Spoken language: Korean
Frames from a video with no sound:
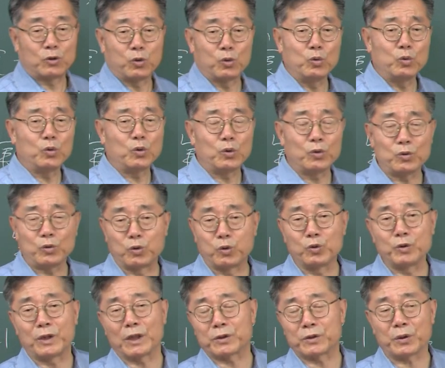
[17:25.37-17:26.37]
중국은
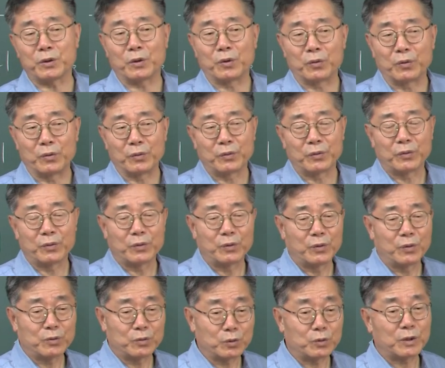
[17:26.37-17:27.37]
중체소용,
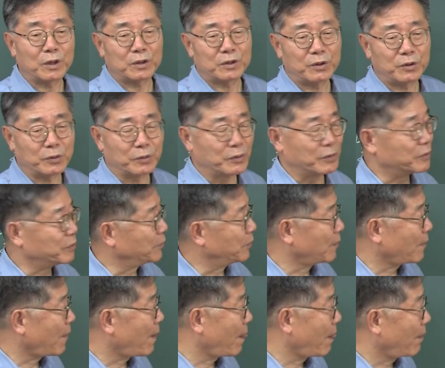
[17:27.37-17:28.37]
중체소용.
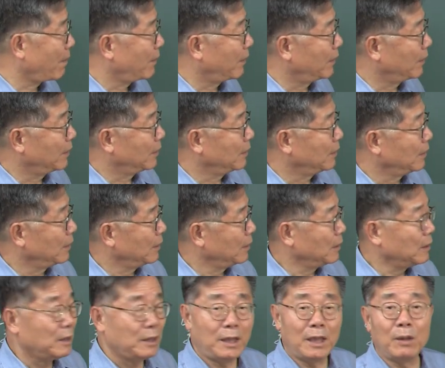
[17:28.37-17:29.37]

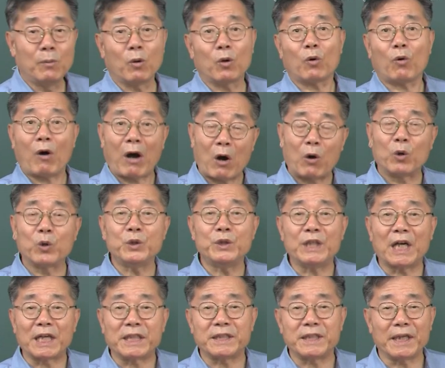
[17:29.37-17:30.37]
일본은
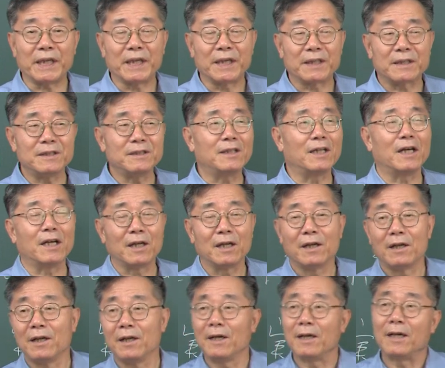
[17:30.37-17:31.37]
화원양제. 근데
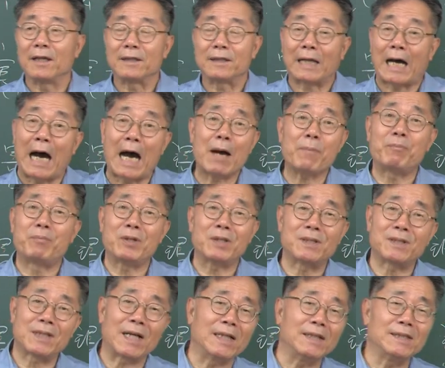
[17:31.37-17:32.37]
다
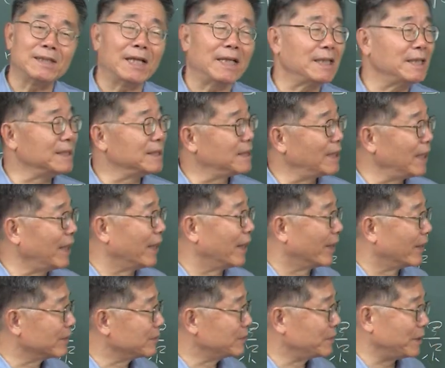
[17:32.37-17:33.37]
비슷한
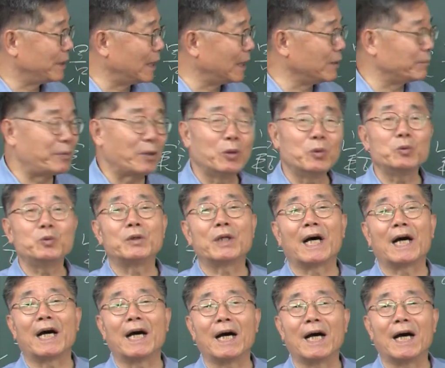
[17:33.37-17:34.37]
얘기인데 서양을
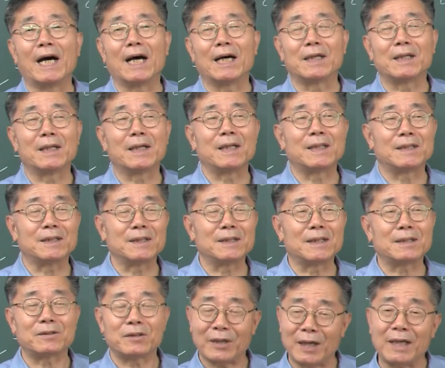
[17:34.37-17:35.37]
배운다는
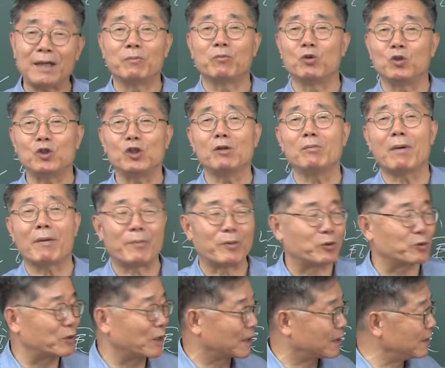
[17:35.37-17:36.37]
건데 서양의 물질만
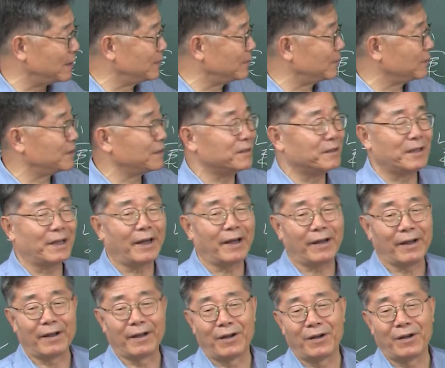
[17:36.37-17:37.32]
배운다 그런 뜻인데